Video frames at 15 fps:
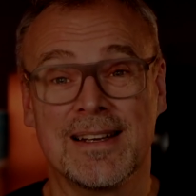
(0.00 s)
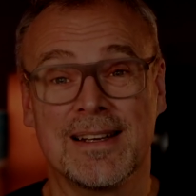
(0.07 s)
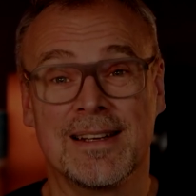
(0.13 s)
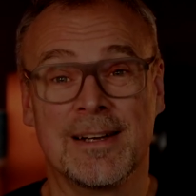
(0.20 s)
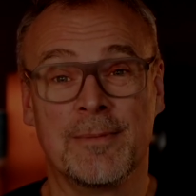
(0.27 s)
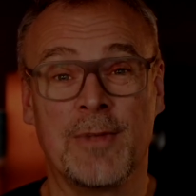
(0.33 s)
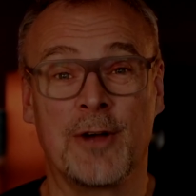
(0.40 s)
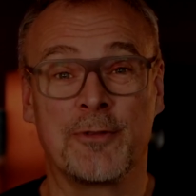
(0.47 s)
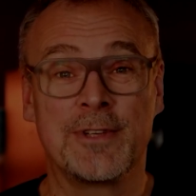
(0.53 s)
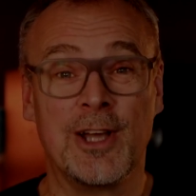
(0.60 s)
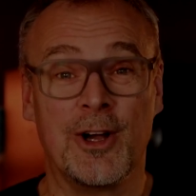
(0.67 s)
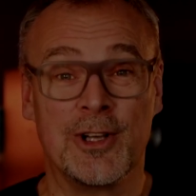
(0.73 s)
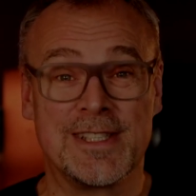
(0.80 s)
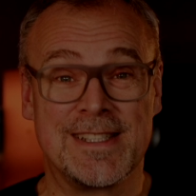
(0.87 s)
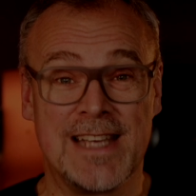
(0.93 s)
ähm, auf die
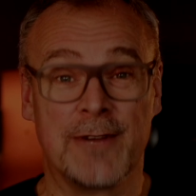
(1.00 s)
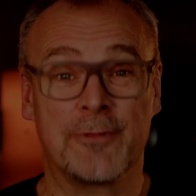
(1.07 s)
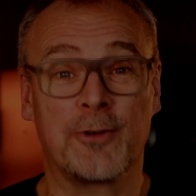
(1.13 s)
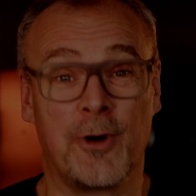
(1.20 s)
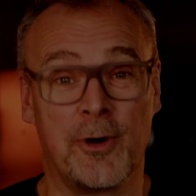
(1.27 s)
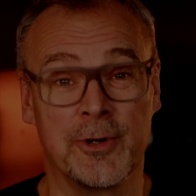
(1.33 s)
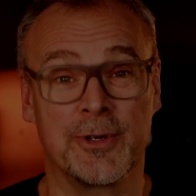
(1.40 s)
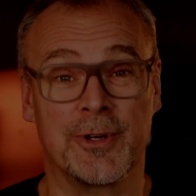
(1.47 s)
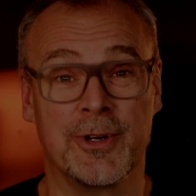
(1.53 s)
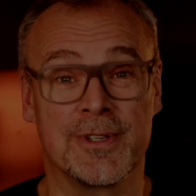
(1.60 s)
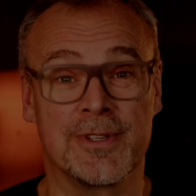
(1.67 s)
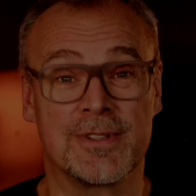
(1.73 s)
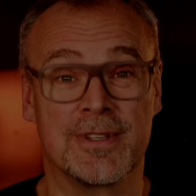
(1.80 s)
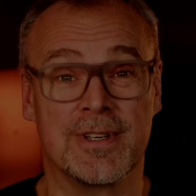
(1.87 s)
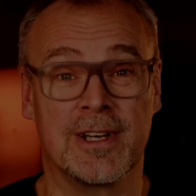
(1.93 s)
ihr euch sehr freuen
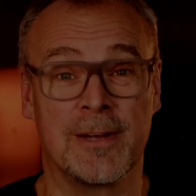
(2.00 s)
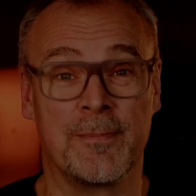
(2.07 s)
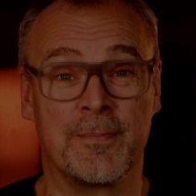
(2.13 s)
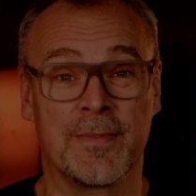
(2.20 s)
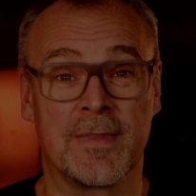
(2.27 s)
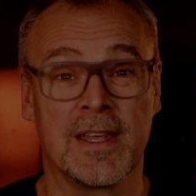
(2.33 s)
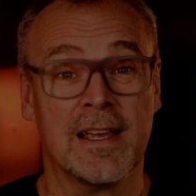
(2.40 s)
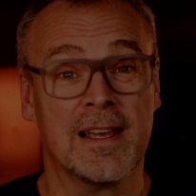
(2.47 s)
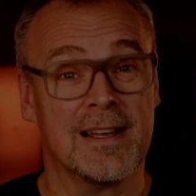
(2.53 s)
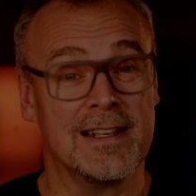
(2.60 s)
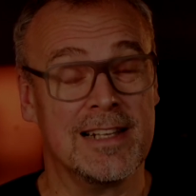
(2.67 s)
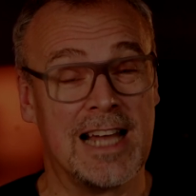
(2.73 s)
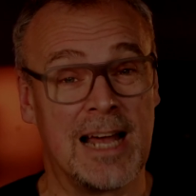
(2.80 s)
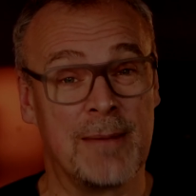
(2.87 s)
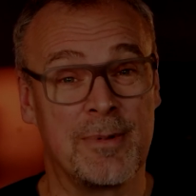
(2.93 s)
könnt. Ähm,
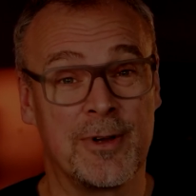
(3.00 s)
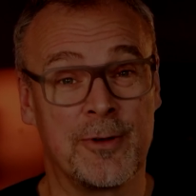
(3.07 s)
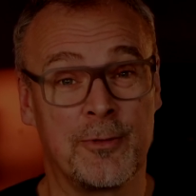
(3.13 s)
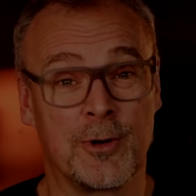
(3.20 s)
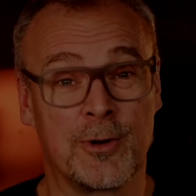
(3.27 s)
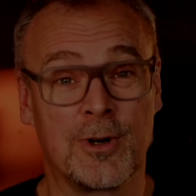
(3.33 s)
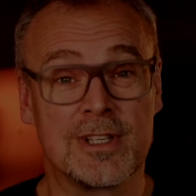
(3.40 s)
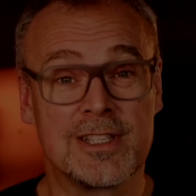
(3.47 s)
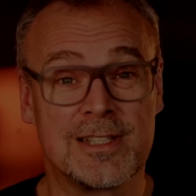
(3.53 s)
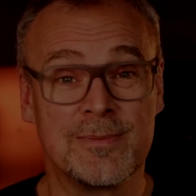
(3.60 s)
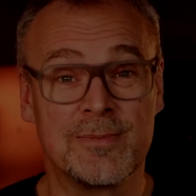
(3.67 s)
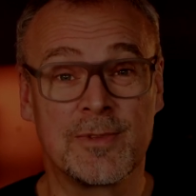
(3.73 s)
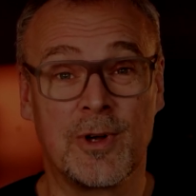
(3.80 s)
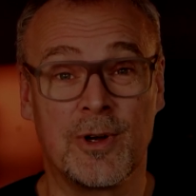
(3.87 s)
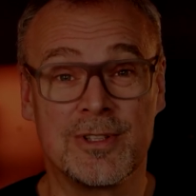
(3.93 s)
ich habe vor
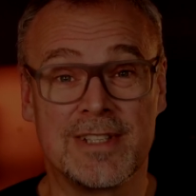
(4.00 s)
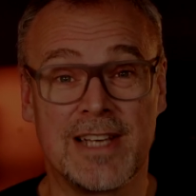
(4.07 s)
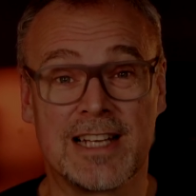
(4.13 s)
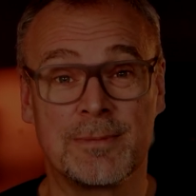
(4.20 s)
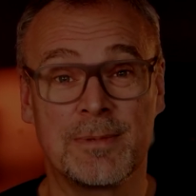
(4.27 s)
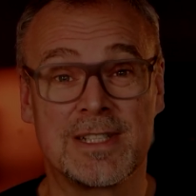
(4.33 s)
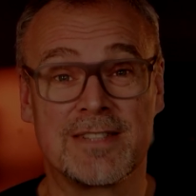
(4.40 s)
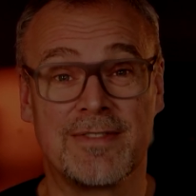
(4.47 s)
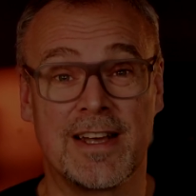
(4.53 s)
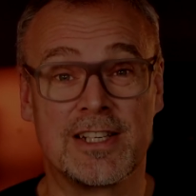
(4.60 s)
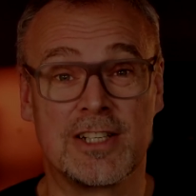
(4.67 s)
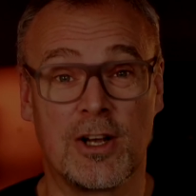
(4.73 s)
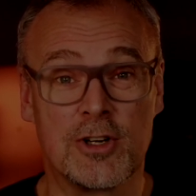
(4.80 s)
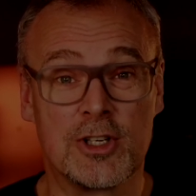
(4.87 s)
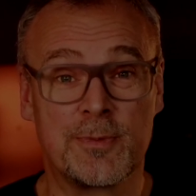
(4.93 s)
kurzem Kontakt mit zwei
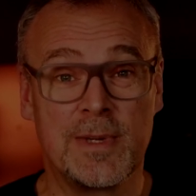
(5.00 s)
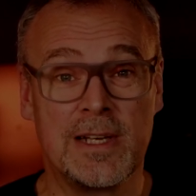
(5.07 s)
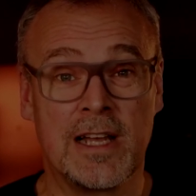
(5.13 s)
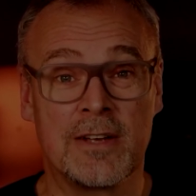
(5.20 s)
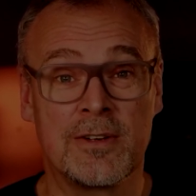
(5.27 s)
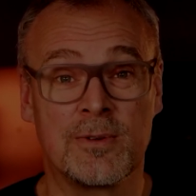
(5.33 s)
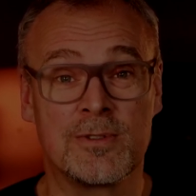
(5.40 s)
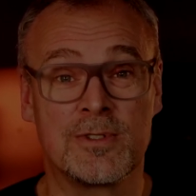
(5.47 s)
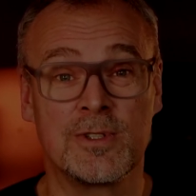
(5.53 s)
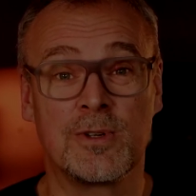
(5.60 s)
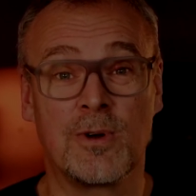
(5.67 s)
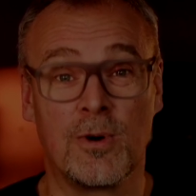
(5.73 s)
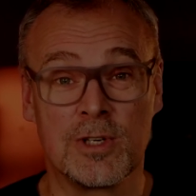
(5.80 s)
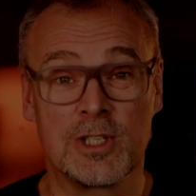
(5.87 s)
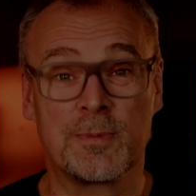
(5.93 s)
Schauspielern und
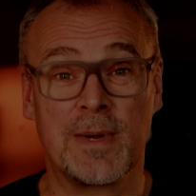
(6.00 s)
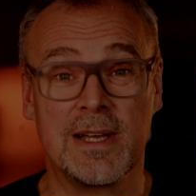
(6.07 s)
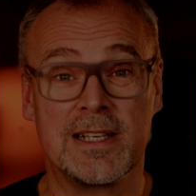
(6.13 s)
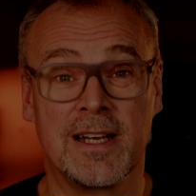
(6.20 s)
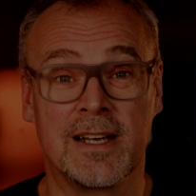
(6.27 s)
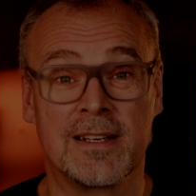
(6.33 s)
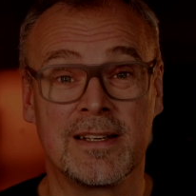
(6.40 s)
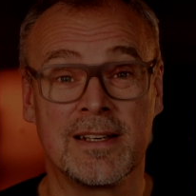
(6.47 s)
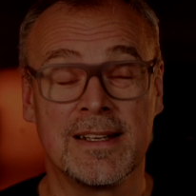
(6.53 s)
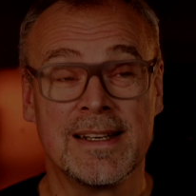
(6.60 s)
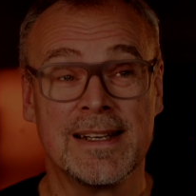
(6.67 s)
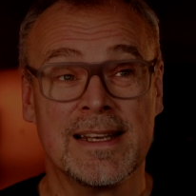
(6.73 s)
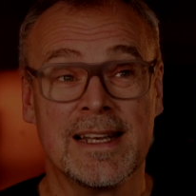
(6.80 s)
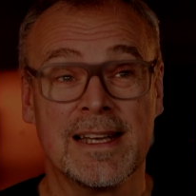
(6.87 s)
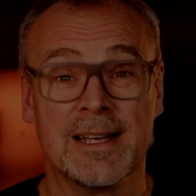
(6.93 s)
Synchronsprechern
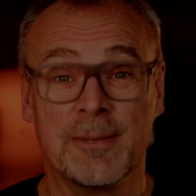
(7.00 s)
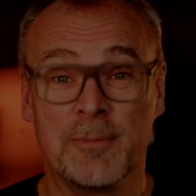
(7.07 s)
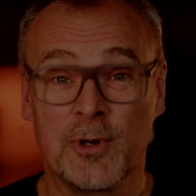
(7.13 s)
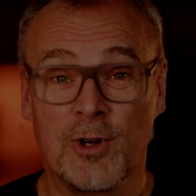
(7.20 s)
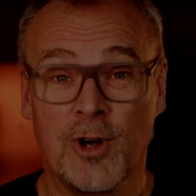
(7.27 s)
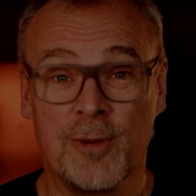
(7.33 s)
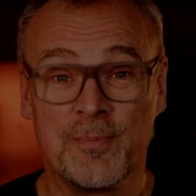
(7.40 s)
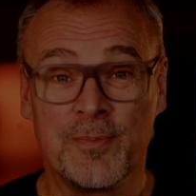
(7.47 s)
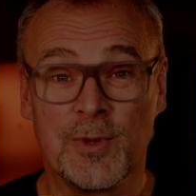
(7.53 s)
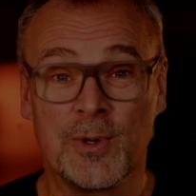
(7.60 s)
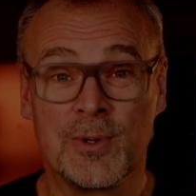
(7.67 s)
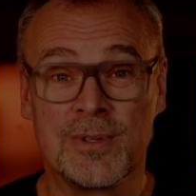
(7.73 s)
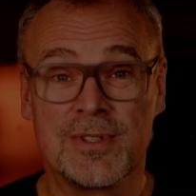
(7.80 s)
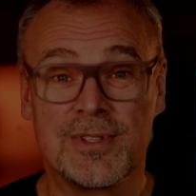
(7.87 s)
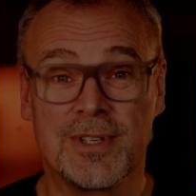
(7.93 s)
bekommen
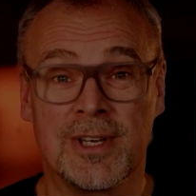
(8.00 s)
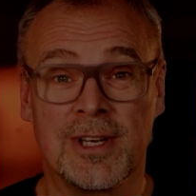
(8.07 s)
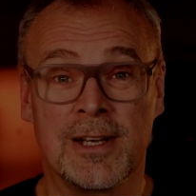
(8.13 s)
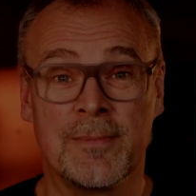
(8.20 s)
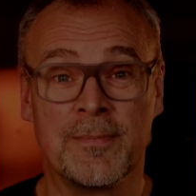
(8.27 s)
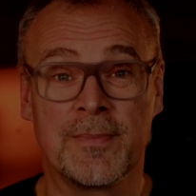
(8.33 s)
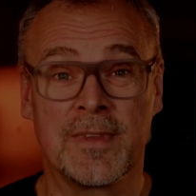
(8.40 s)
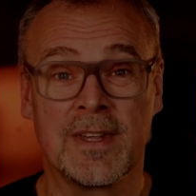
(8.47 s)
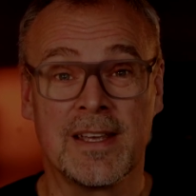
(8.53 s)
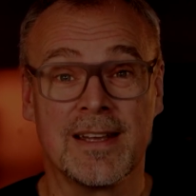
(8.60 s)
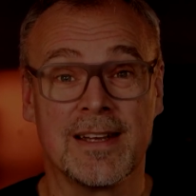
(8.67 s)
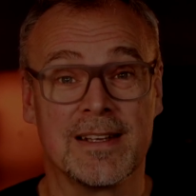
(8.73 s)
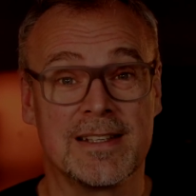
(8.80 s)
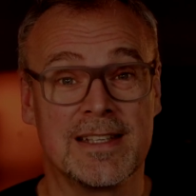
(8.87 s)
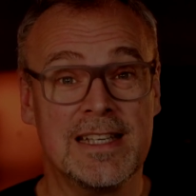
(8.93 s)
und ähm,
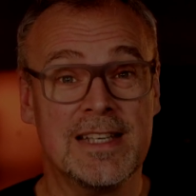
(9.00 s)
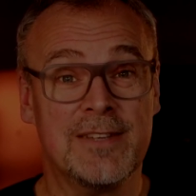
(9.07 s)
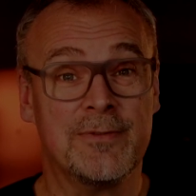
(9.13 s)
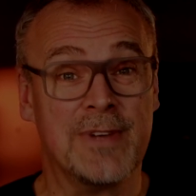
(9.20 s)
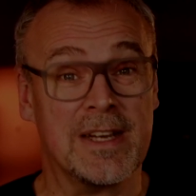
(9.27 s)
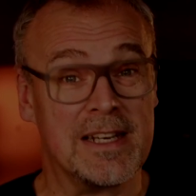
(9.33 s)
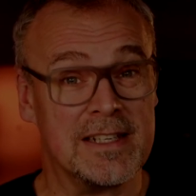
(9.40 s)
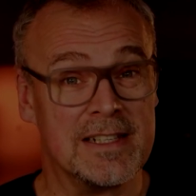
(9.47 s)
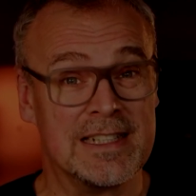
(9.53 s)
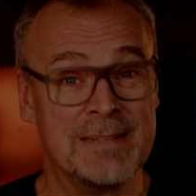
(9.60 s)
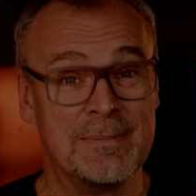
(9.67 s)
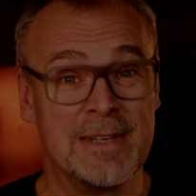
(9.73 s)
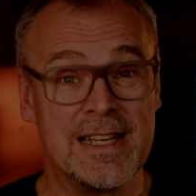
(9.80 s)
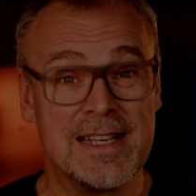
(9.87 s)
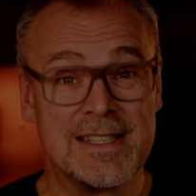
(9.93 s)
die werdet ihr
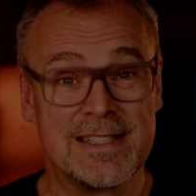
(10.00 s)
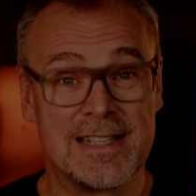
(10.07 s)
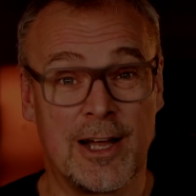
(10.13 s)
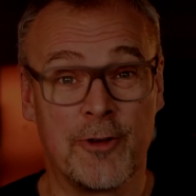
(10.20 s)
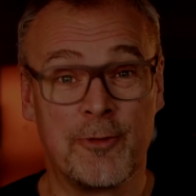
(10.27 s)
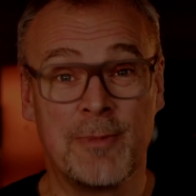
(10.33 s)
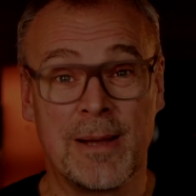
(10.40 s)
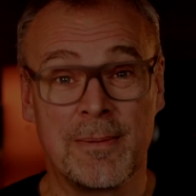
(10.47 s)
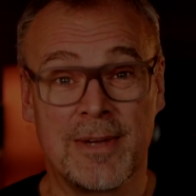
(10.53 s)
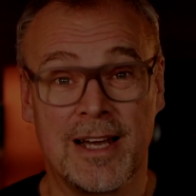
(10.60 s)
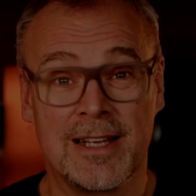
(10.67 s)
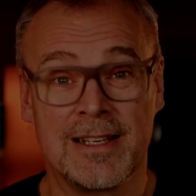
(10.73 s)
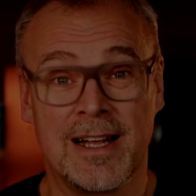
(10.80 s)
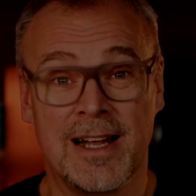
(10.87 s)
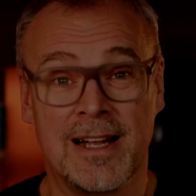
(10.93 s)
demnächst auf meinem
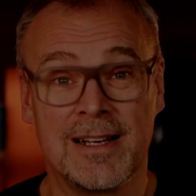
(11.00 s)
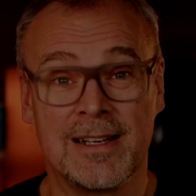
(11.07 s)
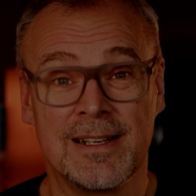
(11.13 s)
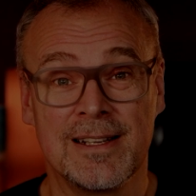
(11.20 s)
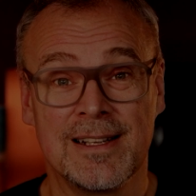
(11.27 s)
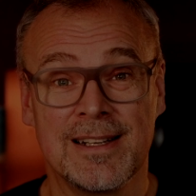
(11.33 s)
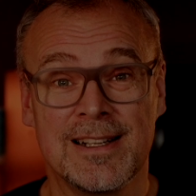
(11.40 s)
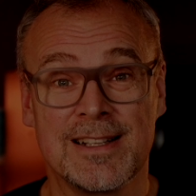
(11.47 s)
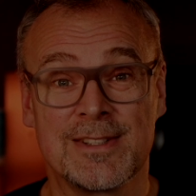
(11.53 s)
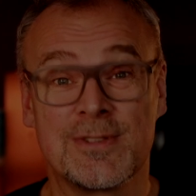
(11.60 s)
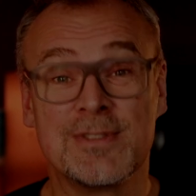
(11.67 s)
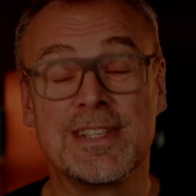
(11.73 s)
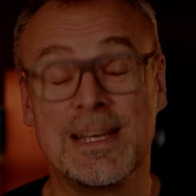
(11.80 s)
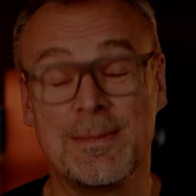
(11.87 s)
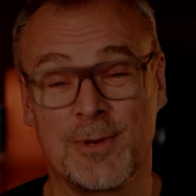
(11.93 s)
Kanal
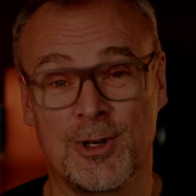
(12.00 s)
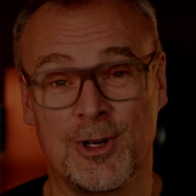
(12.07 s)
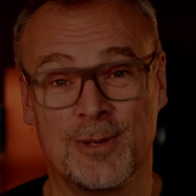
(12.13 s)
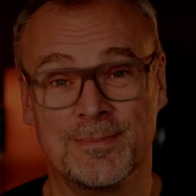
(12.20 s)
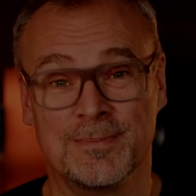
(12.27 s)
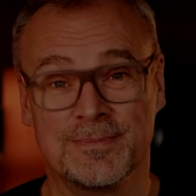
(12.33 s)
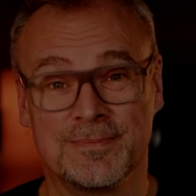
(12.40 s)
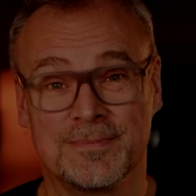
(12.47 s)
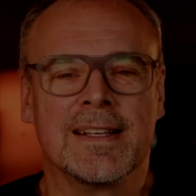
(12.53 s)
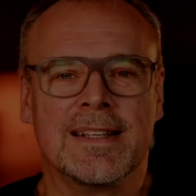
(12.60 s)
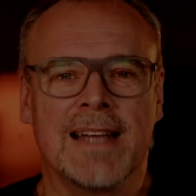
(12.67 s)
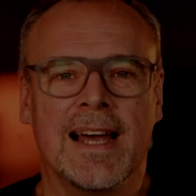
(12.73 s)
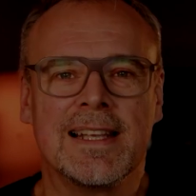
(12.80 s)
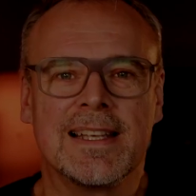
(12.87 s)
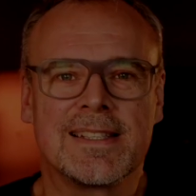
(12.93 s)
zu sehen bekommen.
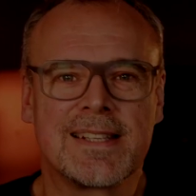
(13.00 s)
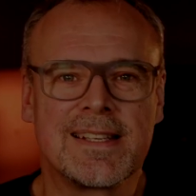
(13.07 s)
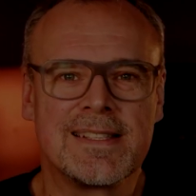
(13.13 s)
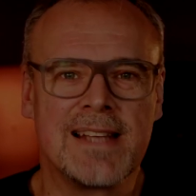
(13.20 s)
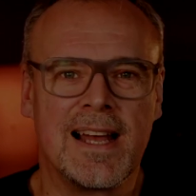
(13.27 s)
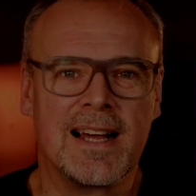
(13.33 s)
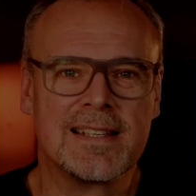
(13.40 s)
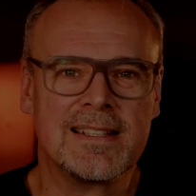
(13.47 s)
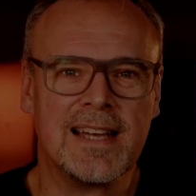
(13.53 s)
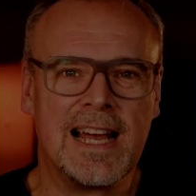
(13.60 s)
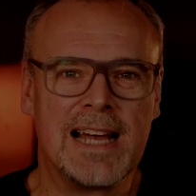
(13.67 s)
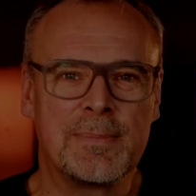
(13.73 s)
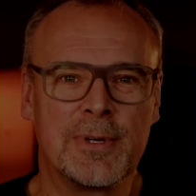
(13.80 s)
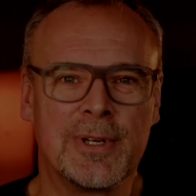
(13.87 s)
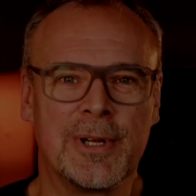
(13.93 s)
Da ich jetzt gesagt
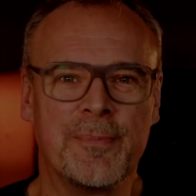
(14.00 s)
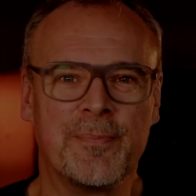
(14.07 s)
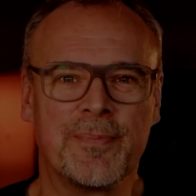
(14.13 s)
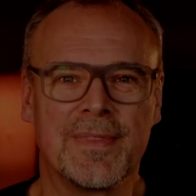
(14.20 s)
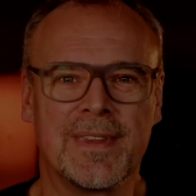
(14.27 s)
habe,